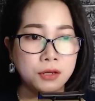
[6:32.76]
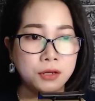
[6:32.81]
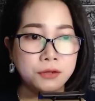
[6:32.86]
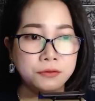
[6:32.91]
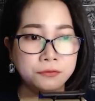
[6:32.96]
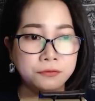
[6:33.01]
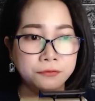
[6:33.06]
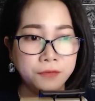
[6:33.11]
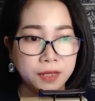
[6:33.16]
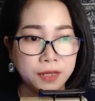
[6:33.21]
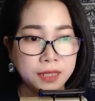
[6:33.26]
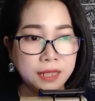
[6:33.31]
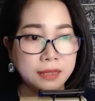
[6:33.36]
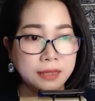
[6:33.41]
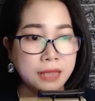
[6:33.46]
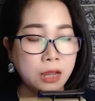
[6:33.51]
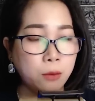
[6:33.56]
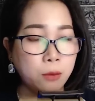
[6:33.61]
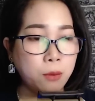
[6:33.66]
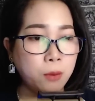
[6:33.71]
Viễn nhìn
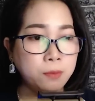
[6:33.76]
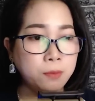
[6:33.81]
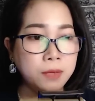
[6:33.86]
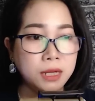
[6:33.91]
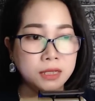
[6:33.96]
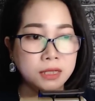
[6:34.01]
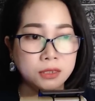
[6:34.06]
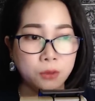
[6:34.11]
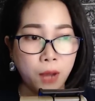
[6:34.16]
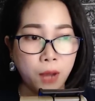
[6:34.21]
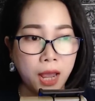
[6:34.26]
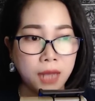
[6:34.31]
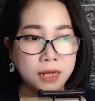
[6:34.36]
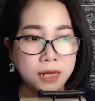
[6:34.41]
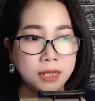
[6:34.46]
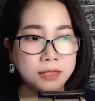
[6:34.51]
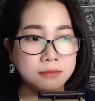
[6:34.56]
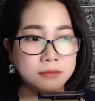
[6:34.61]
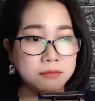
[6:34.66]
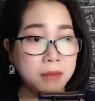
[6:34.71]
theo bóng lưng của A
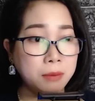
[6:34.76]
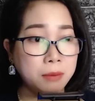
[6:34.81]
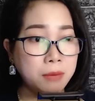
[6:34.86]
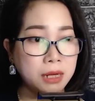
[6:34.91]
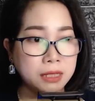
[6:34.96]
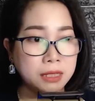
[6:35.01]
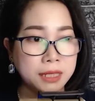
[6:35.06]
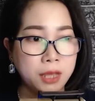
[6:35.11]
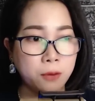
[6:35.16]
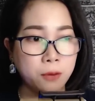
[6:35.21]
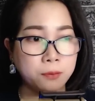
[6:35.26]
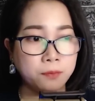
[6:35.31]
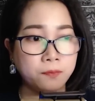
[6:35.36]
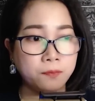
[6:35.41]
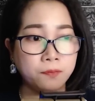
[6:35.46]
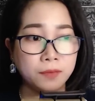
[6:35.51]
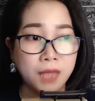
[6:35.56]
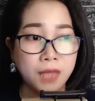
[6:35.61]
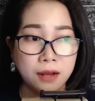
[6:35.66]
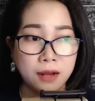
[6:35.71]
Linh mà bực dọc,
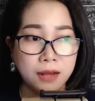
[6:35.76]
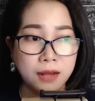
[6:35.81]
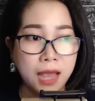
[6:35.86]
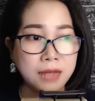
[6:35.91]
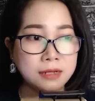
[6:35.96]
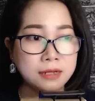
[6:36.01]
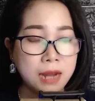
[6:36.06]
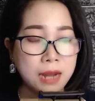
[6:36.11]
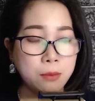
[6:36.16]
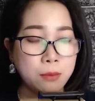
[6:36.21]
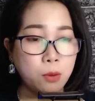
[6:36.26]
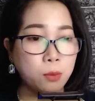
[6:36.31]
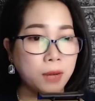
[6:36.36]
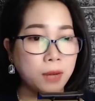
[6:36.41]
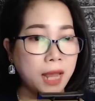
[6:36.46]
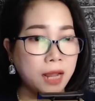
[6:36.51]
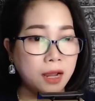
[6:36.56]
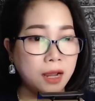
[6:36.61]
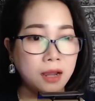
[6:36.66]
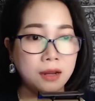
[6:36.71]
thở hắt ra một
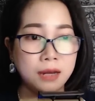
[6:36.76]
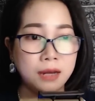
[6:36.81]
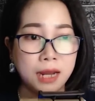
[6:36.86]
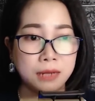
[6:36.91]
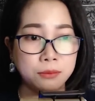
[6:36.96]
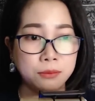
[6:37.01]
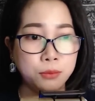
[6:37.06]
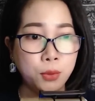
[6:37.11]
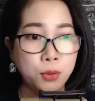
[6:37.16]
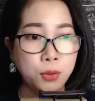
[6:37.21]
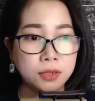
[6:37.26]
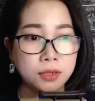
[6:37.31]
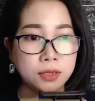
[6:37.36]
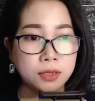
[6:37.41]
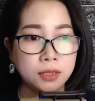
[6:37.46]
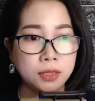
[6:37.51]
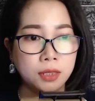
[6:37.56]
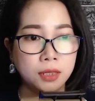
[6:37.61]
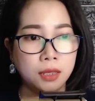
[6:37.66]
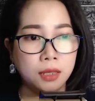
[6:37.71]
làn hơi lạnh buốt.
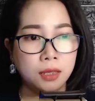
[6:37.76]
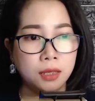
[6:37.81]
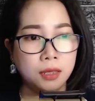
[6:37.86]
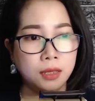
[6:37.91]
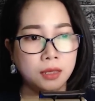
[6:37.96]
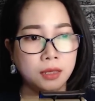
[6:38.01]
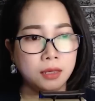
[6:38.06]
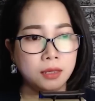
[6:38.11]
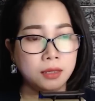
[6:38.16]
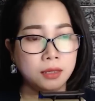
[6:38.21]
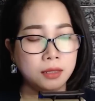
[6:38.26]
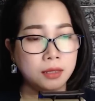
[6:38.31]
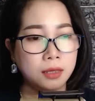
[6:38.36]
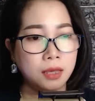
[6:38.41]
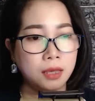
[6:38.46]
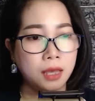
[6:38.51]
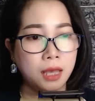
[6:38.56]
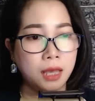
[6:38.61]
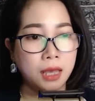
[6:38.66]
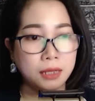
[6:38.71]

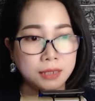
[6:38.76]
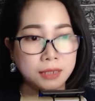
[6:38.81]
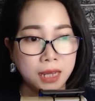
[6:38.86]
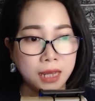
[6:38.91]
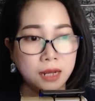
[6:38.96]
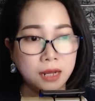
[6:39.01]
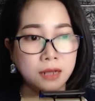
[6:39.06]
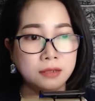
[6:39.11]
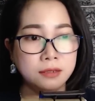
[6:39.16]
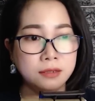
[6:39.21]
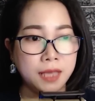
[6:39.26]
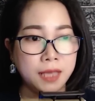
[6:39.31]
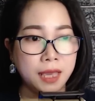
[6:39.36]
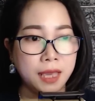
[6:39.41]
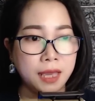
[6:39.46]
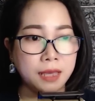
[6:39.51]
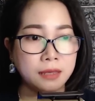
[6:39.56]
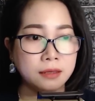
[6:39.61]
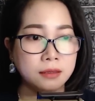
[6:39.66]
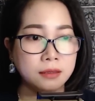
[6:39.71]
Anh khẽ hừ
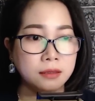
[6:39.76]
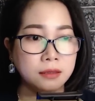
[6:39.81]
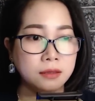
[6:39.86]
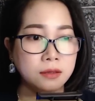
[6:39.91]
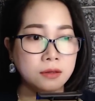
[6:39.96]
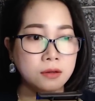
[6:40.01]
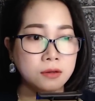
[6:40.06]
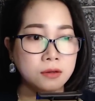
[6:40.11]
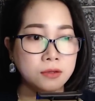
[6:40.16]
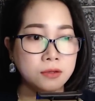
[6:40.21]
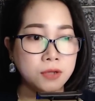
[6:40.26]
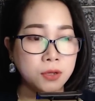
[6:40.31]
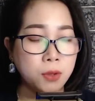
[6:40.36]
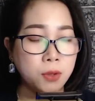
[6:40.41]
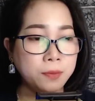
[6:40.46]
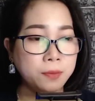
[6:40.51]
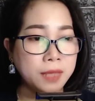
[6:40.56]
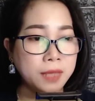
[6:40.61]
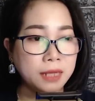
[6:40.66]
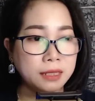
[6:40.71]
nhẹ, rồi
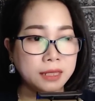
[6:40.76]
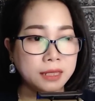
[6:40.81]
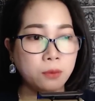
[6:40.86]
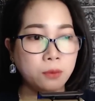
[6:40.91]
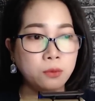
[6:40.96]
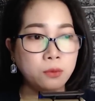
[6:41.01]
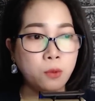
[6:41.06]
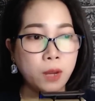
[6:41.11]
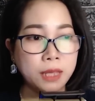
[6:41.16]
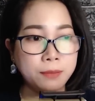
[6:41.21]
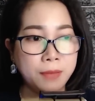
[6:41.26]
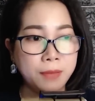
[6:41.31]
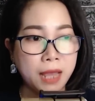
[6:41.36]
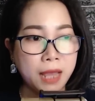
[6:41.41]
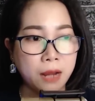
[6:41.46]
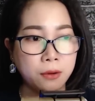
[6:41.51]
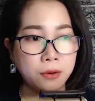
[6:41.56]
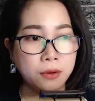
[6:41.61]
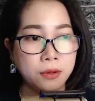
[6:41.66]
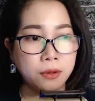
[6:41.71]
cũng nhanh chóng quay
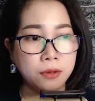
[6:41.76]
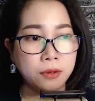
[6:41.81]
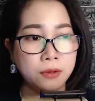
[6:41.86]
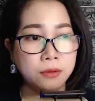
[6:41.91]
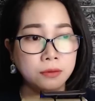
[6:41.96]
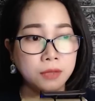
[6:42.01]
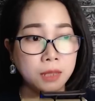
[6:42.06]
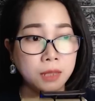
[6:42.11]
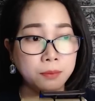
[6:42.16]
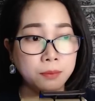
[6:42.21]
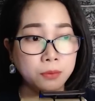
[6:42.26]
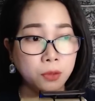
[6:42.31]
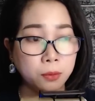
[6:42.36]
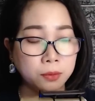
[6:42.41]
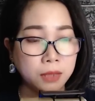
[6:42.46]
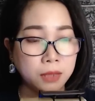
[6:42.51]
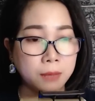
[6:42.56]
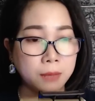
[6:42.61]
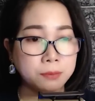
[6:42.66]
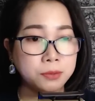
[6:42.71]
vào, tiếp
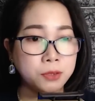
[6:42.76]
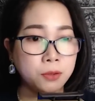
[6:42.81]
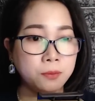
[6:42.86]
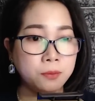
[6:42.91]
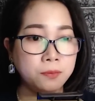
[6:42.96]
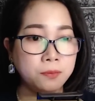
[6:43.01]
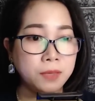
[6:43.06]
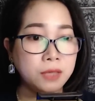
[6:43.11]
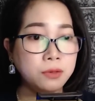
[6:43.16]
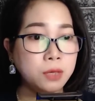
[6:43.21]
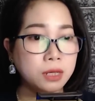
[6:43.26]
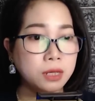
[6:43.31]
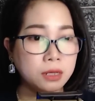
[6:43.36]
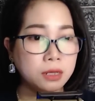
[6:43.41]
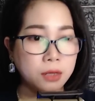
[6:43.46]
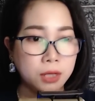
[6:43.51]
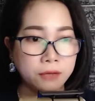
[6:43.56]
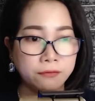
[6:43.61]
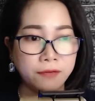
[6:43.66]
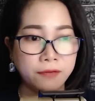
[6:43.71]
tục tập trung với việc
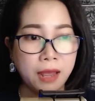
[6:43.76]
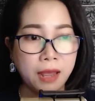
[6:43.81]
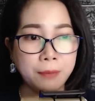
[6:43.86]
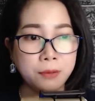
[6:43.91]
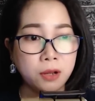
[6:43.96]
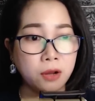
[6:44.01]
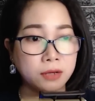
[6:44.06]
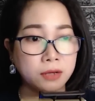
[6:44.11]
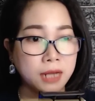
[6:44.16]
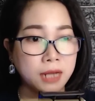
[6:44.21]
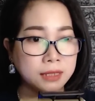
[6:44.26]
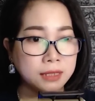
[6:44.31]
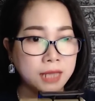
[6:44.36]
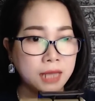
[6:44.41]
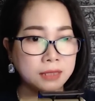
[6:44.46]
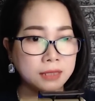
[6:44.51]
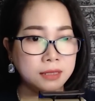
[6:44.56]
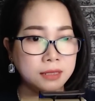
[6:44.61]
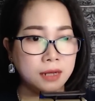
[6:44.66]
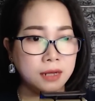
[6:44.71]
luyện pháp còn đang
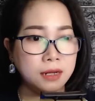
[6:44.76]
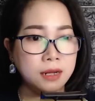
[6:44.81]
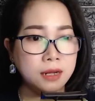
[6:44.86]
dang dở.